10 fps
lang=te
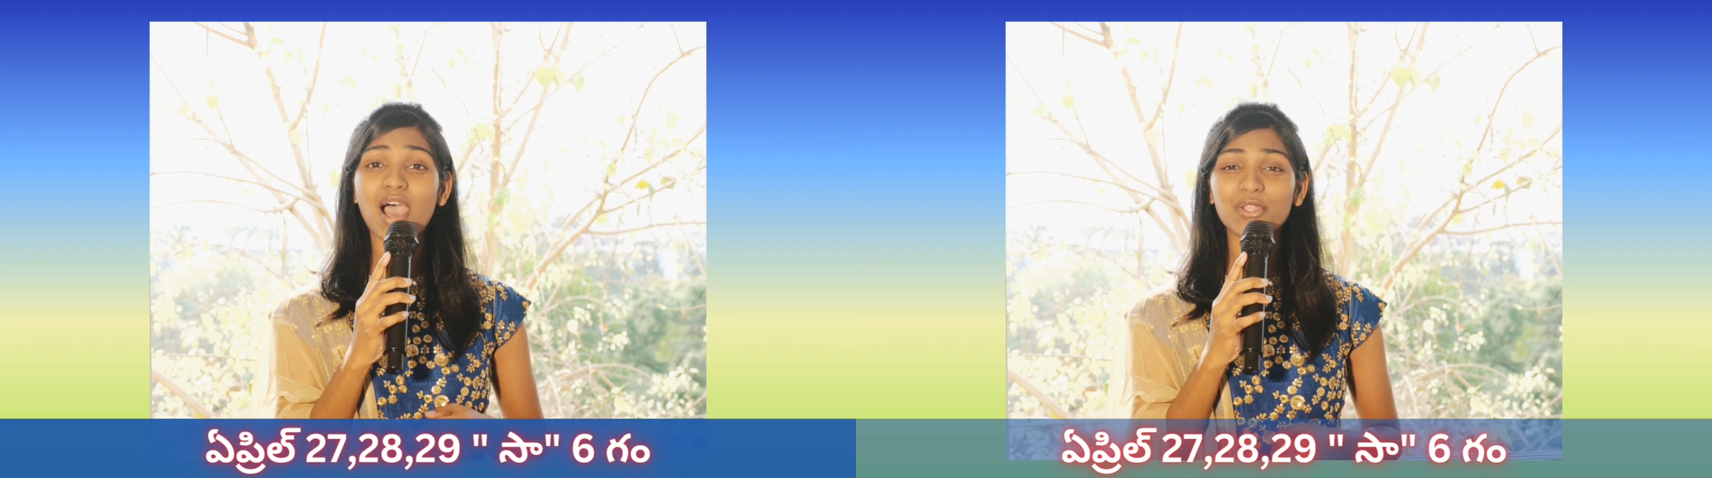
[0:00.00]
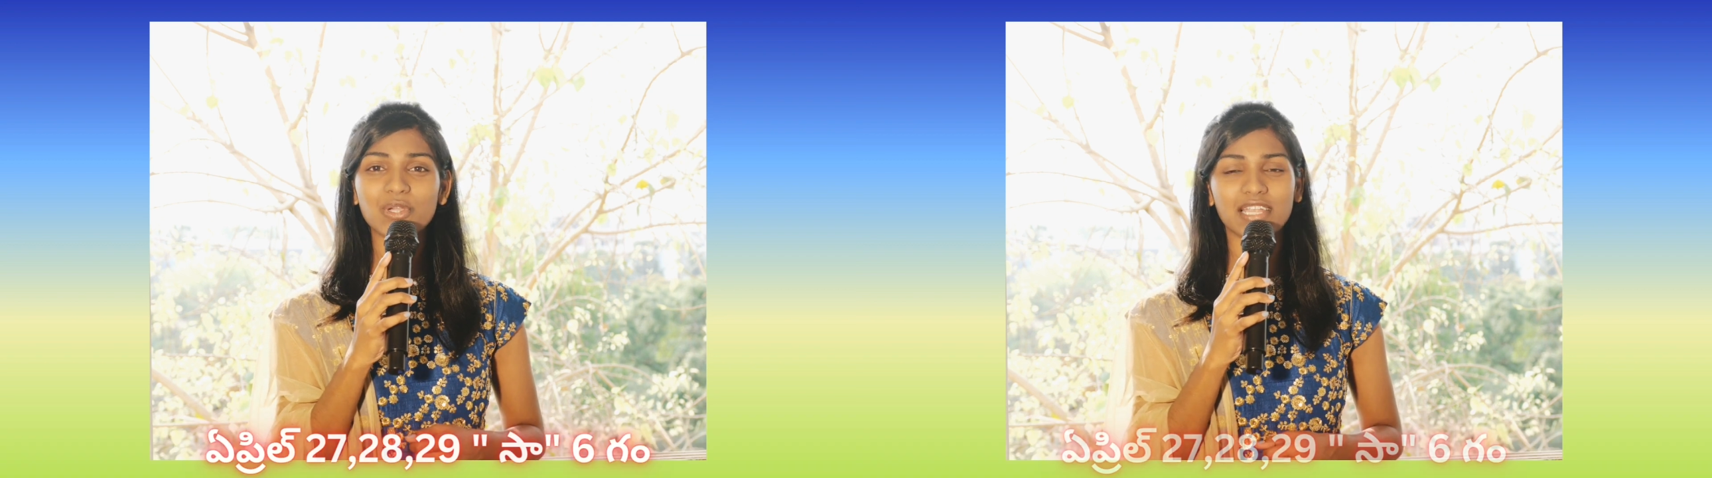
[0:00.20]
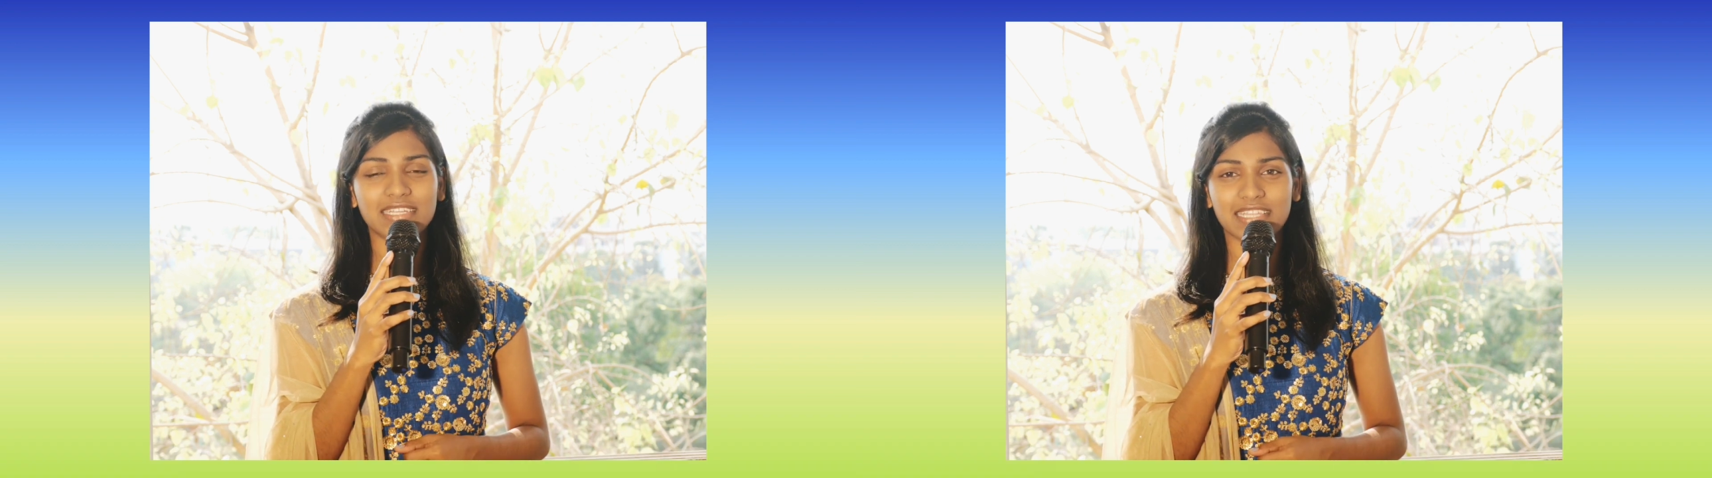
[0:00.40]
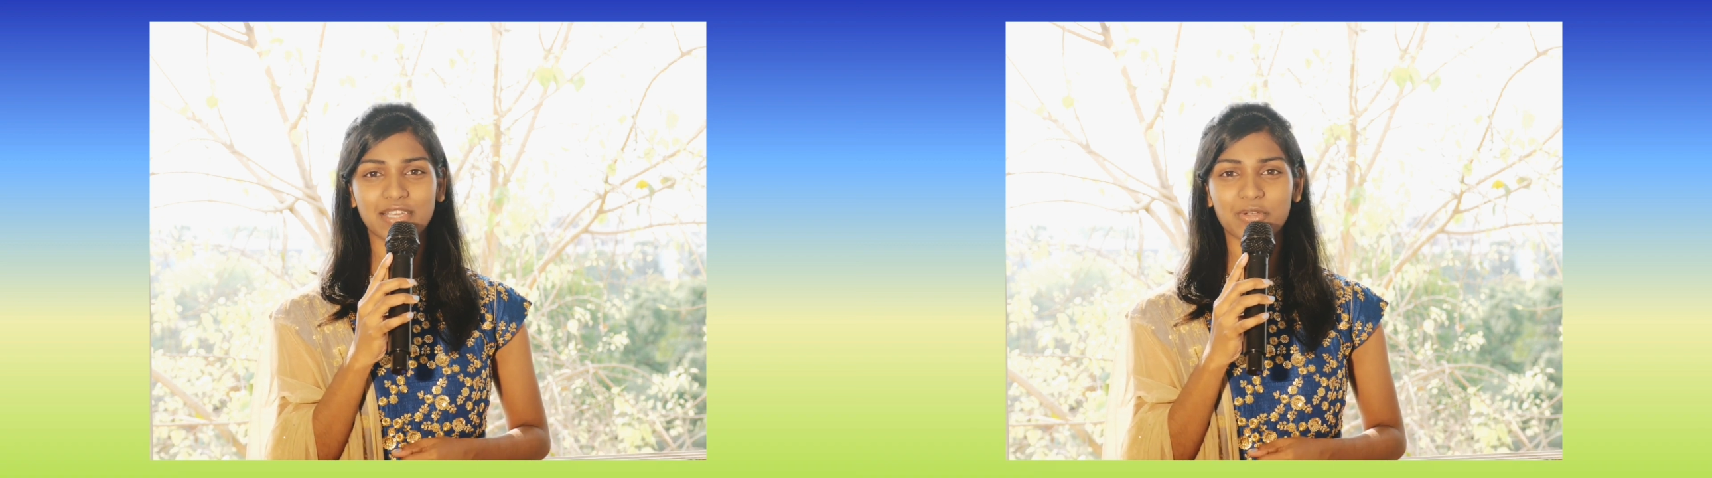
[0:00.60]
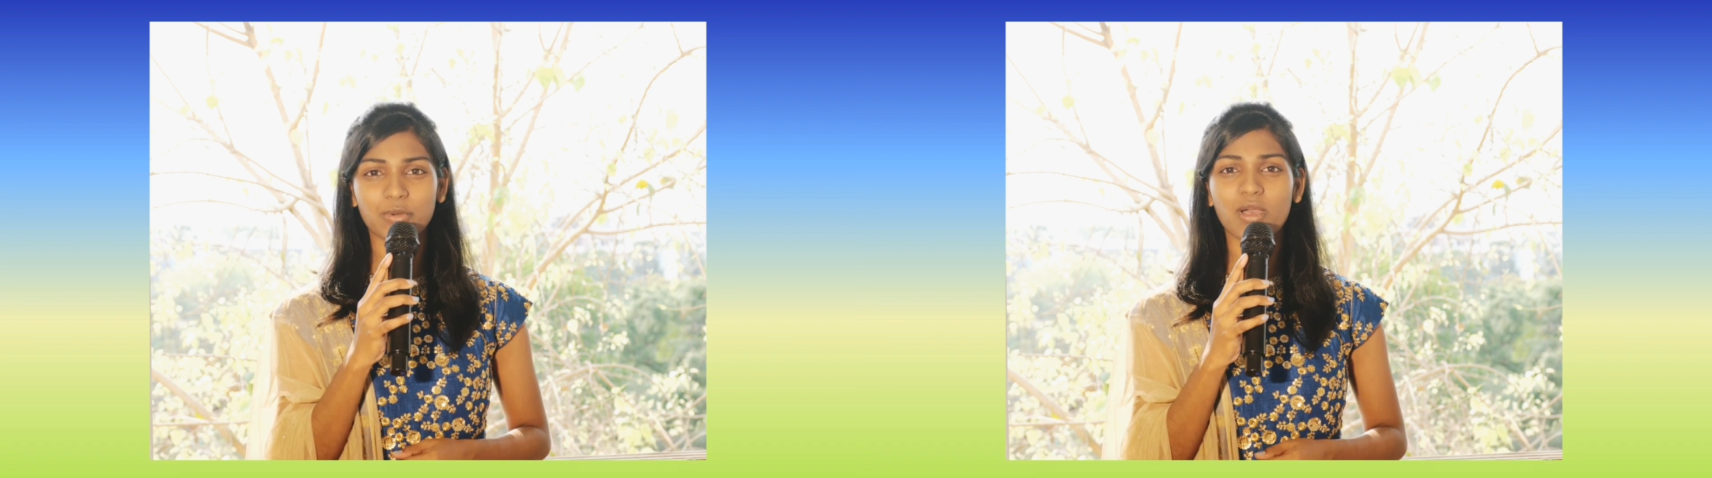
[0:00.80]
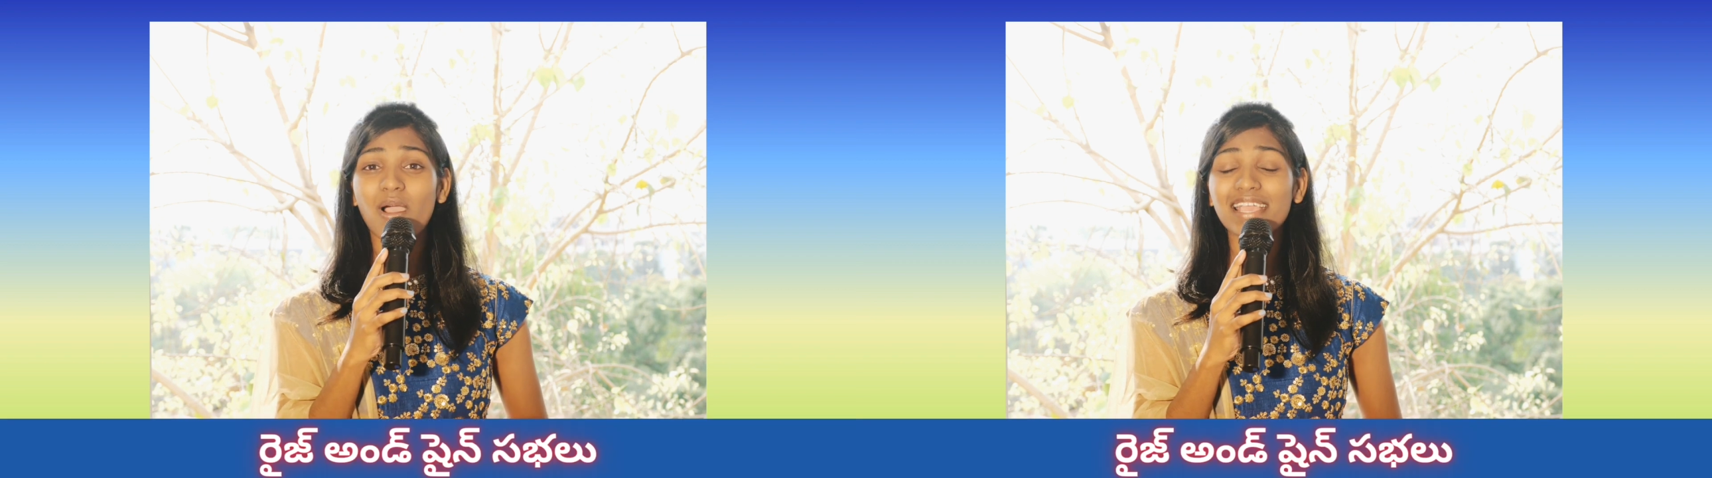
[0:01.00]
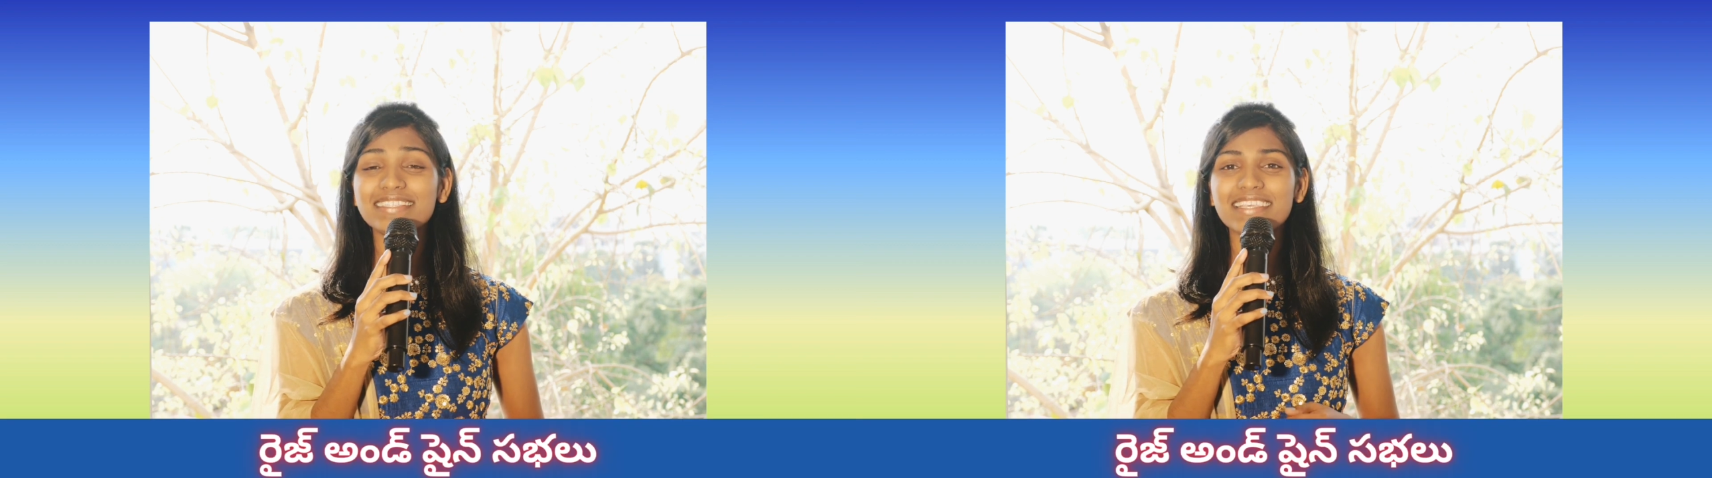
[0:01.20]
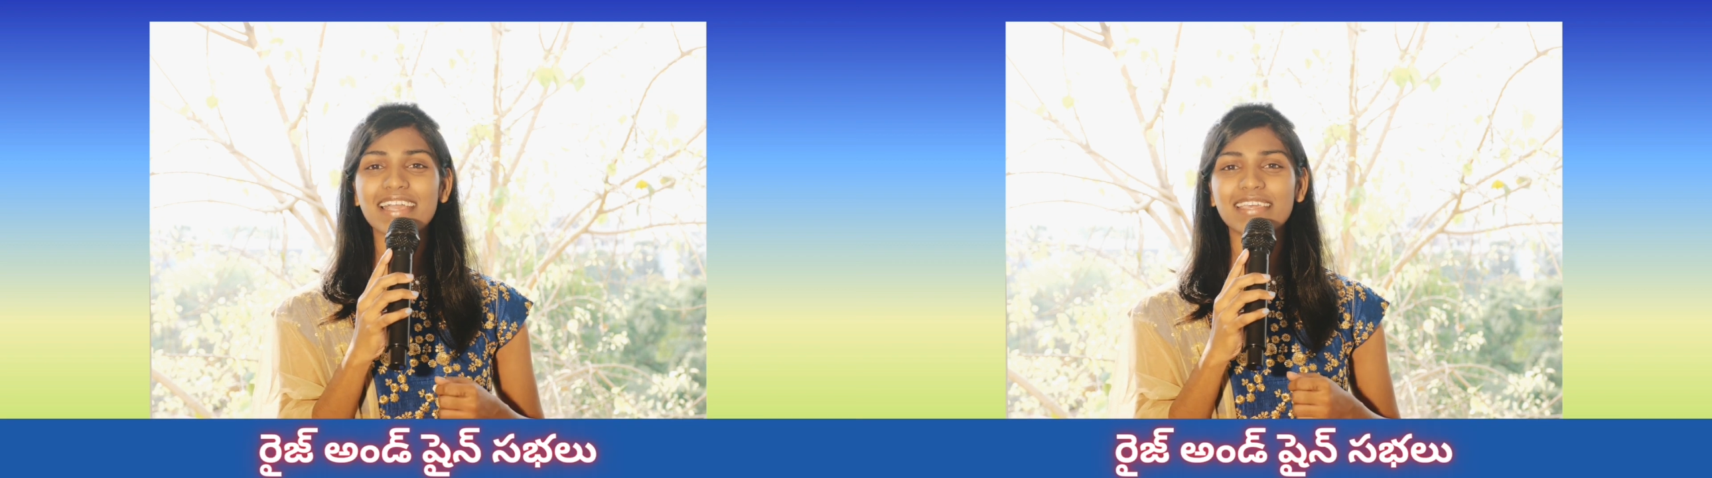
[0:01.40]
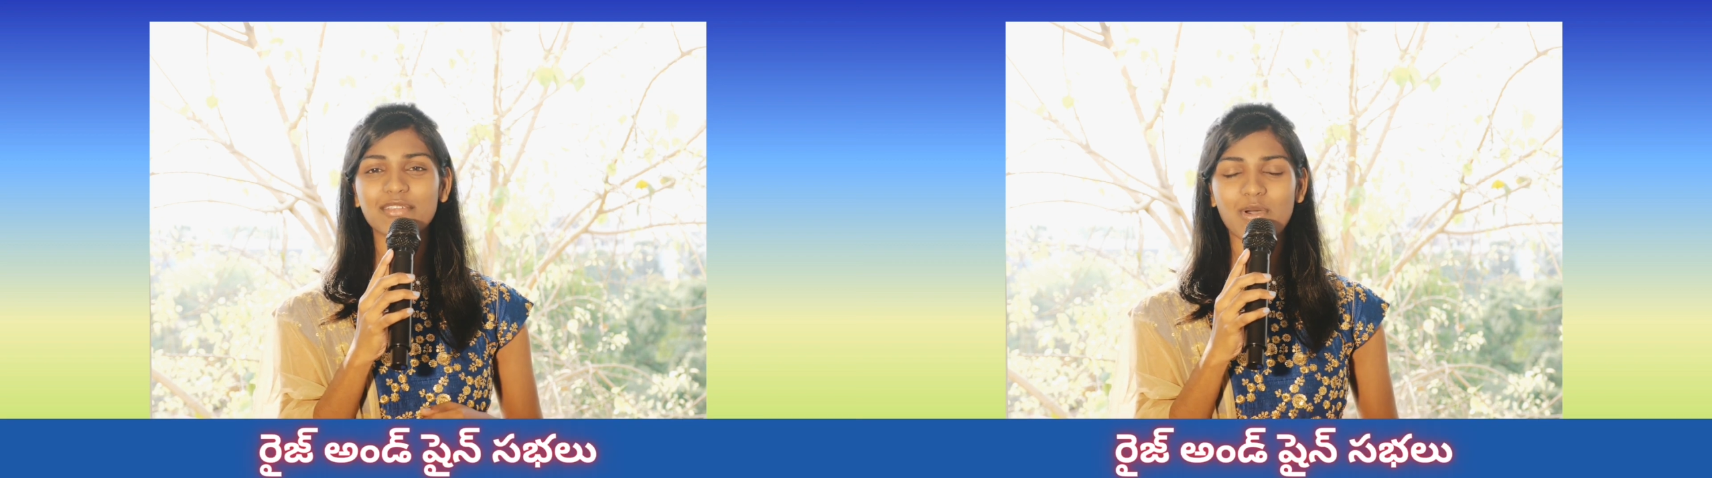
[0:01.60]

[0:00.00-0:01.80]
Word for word: ఆరు గంటలకు వైజాగ్